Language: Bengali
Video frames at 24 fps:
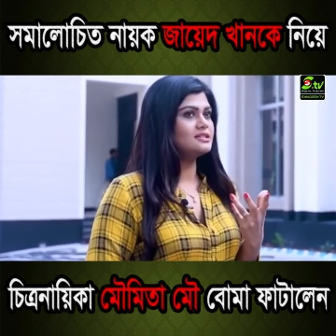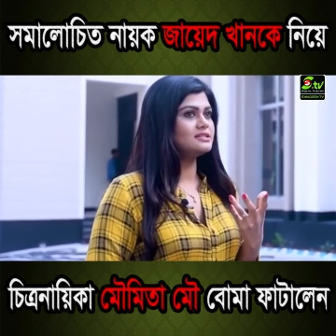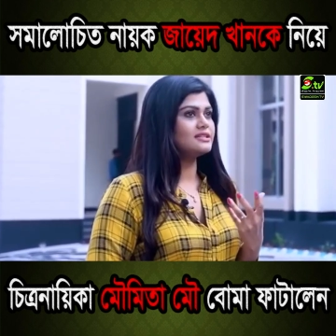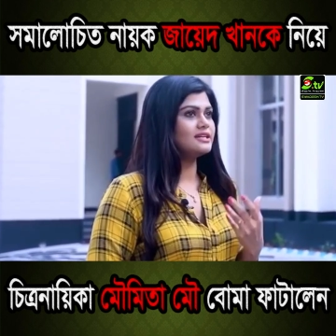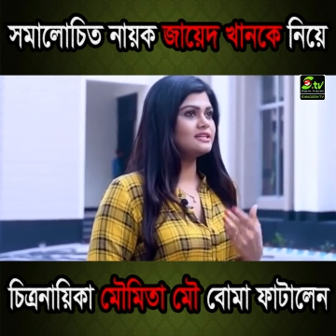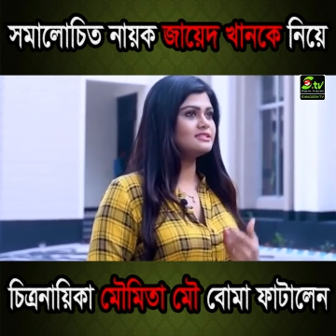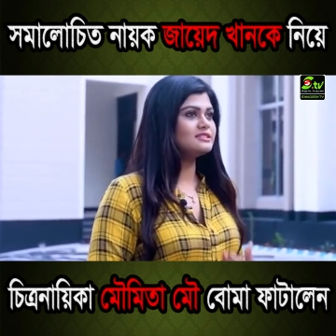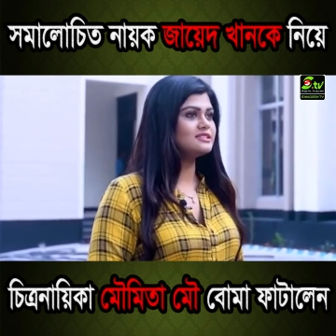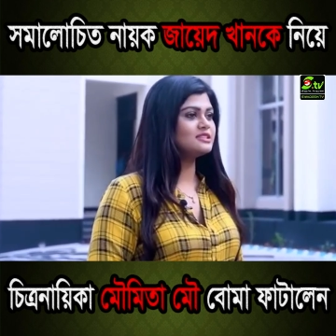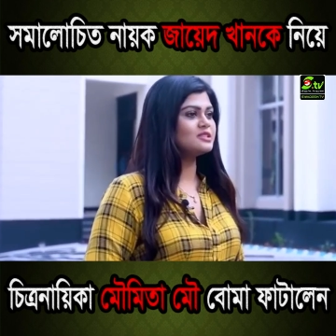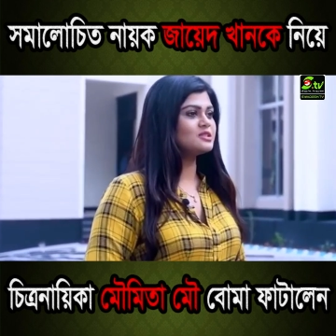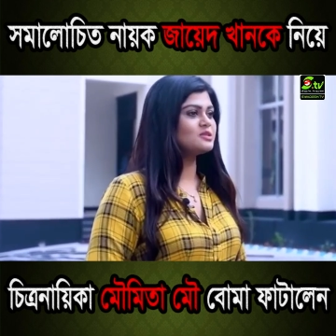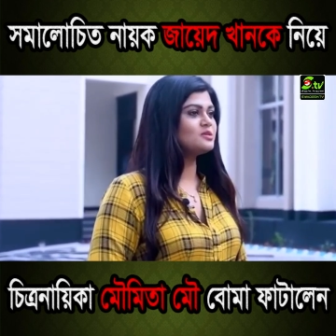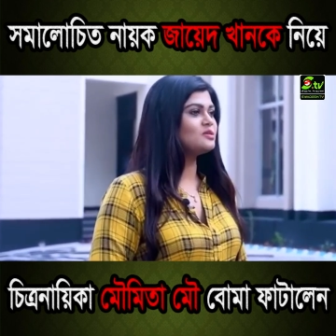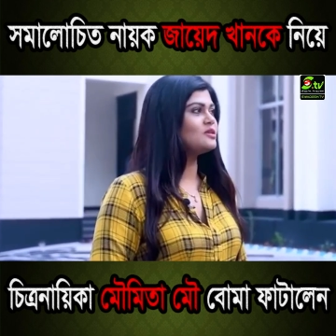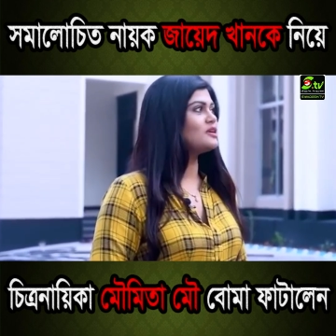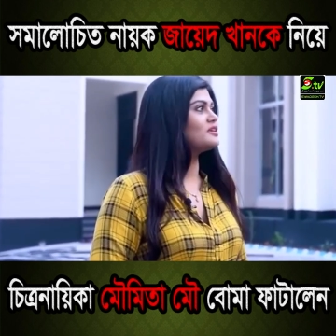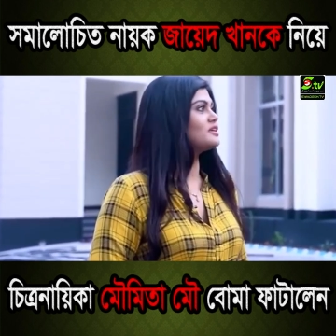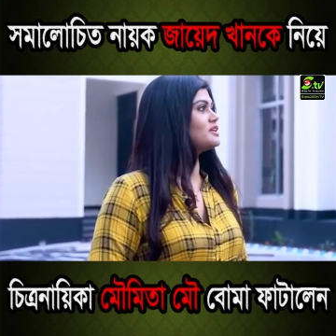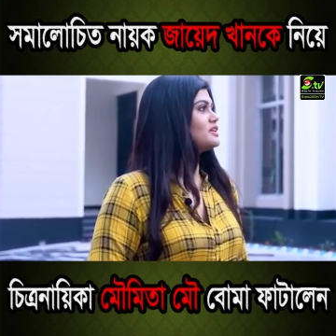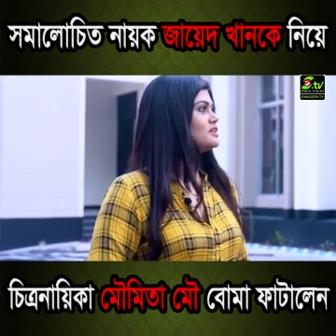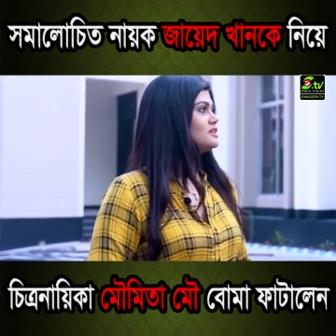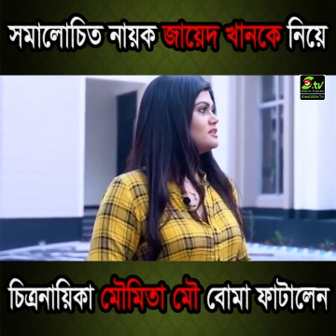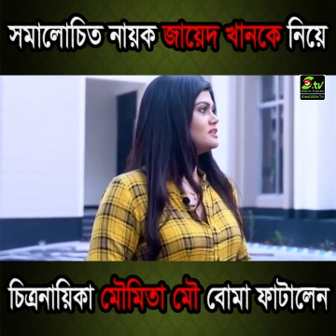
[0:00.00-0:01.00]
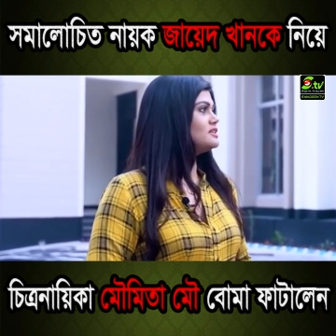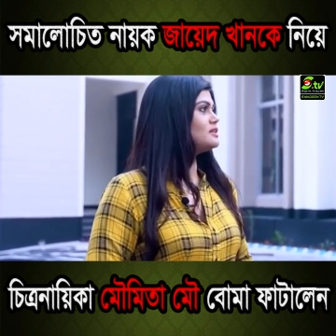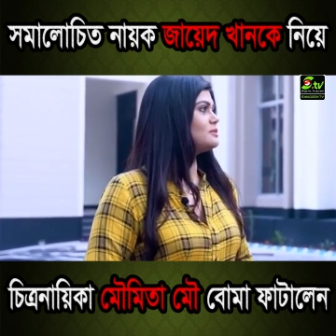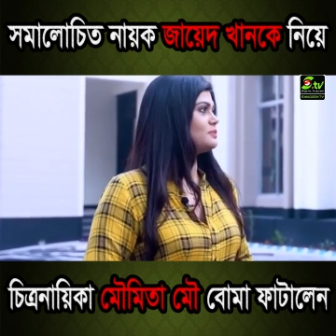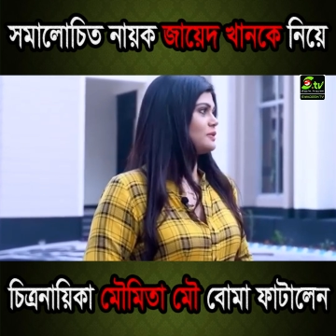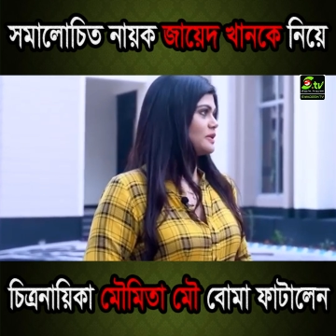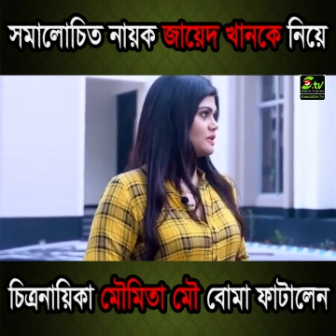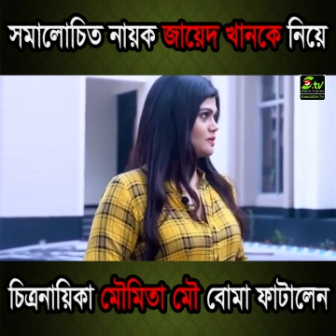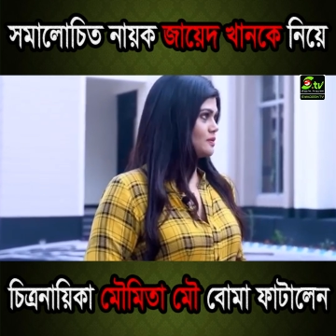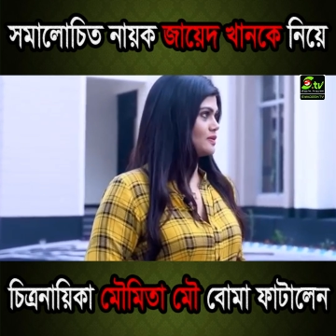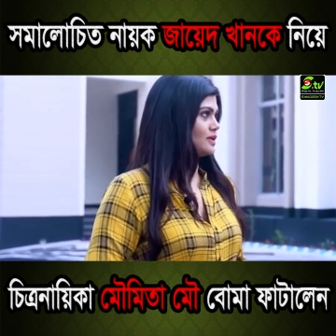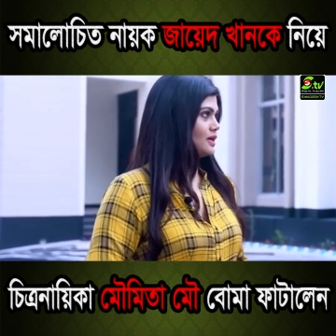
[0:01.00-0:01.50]
সেই জিনিসগুলো অনেকে নিতে
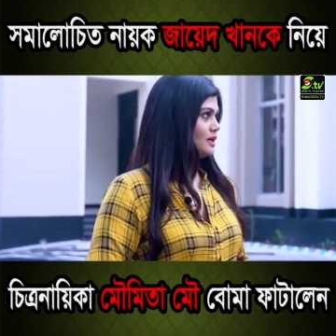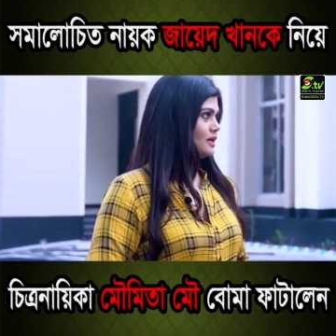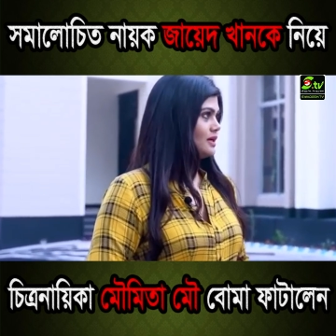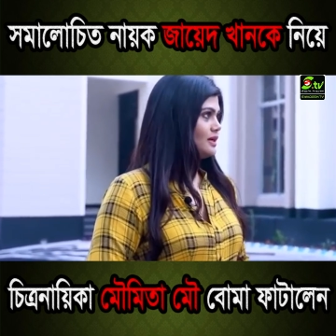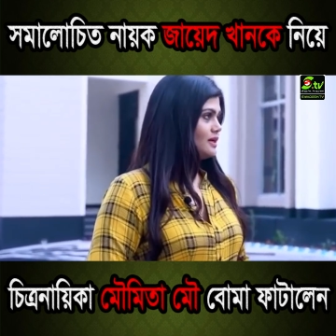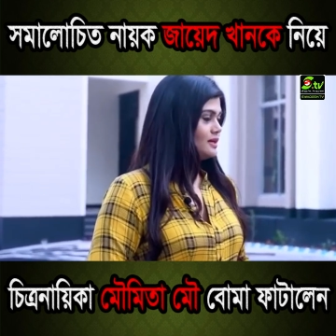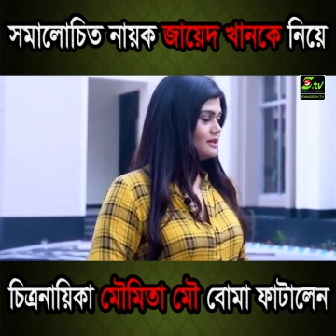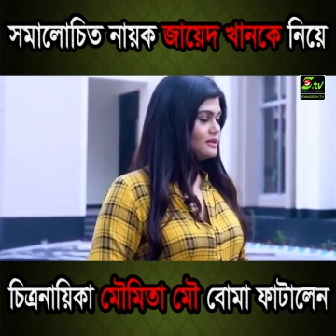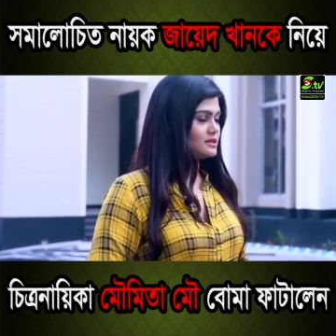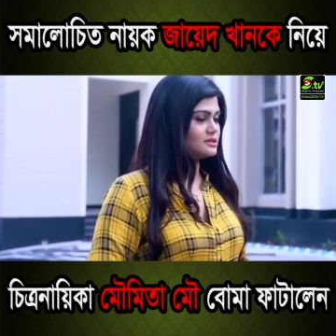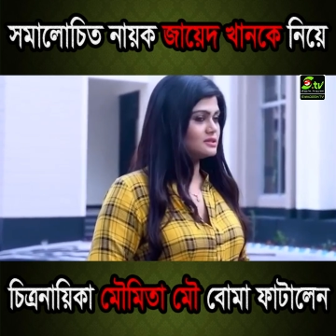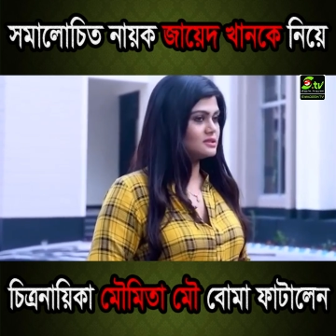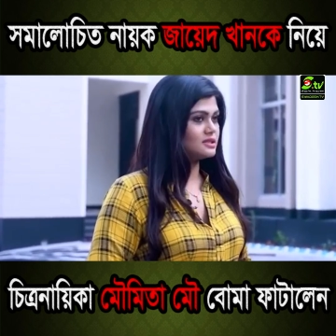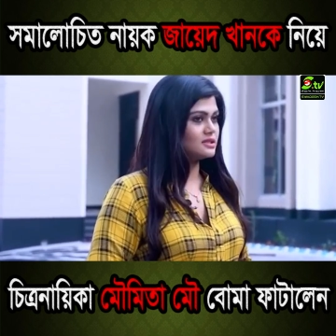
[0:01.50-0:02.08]
পারতো না হ্যাঁ